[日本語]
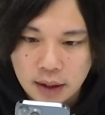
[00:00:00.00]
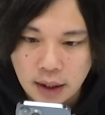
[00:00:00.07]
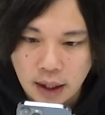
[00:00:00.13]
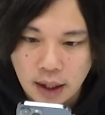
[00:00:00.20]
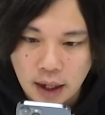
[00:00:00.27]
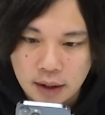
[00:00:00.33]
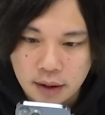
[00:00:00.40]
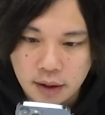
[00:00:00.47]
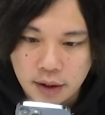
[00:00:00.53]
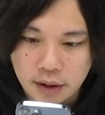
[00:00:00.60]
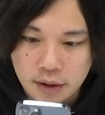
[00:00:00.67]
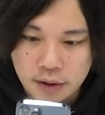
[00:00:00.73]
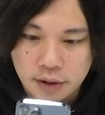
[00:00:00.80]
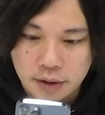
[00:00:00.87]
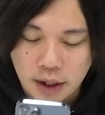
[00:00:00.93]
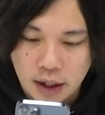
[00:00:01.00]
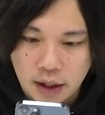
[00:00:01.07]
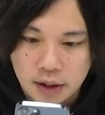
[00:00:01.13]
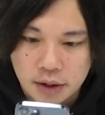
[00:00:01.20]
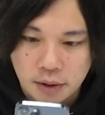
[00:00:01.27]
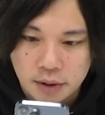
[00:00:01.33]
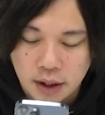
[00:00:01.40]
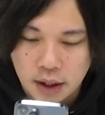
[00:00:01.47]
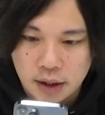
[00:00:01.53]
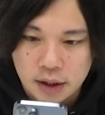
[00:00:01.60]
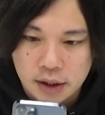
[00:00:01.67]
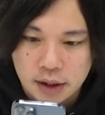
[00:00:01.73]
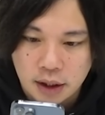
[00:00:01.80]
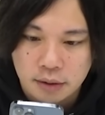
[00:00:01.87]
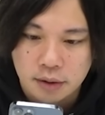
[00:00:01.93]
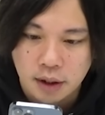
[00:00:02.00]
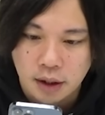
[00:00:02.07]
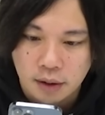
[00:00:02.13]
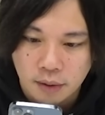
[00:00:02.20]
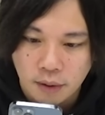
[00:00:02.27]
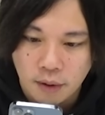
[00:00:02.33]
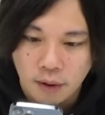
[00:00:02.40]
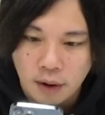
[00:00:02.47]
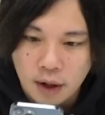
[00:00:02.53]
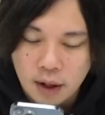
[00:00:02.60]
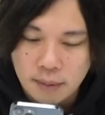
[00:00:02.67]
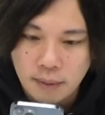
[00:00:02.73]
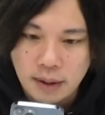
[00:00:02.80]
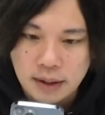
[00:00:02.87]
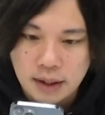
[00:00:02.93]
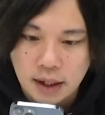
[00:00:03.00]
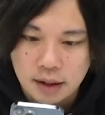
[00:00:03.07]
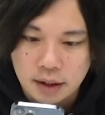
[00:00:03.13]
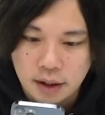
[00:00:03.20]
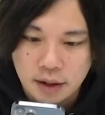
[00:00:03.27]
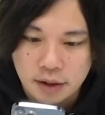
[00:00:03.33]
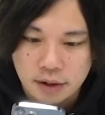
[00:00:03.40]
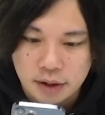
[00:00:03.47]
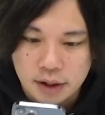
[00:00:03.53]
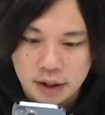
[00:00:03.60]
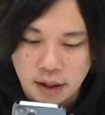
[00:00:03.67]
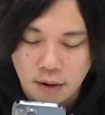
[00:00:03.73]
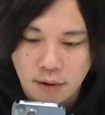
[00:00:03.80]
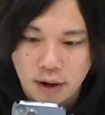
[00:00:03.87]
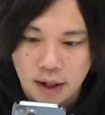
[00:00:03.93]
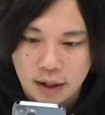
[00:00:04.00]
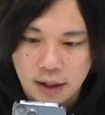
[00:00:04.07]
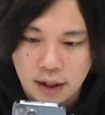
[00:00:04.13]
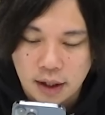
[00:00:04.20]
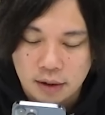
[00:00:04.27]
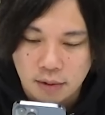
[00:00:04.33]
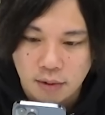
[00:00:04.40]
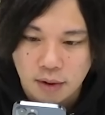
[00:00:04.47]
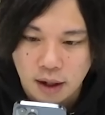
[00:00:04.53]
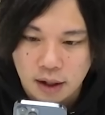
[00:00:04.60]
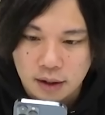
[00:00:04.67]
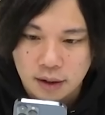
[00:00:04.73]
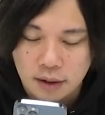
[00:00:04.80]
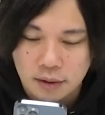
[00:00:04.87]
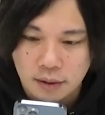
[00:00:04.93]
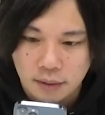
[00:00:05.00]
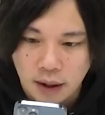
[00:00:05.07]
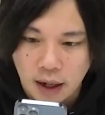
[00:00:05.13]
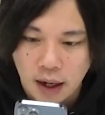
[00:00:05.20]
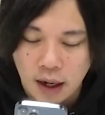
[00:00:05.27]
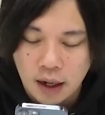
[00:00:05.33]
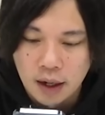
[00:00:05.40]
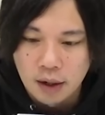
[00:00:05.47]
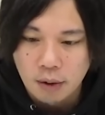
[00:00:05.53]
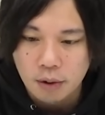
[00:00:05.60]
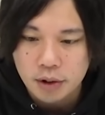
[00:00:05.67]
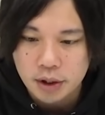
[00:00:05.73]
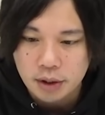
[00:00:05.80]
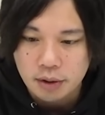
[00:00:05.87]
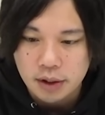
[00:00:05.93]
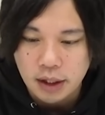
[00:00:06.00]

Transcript: で、ラック90の話を先にしちゃうんだけど、まずラック90にした方がいいかどうかっていうのは、星5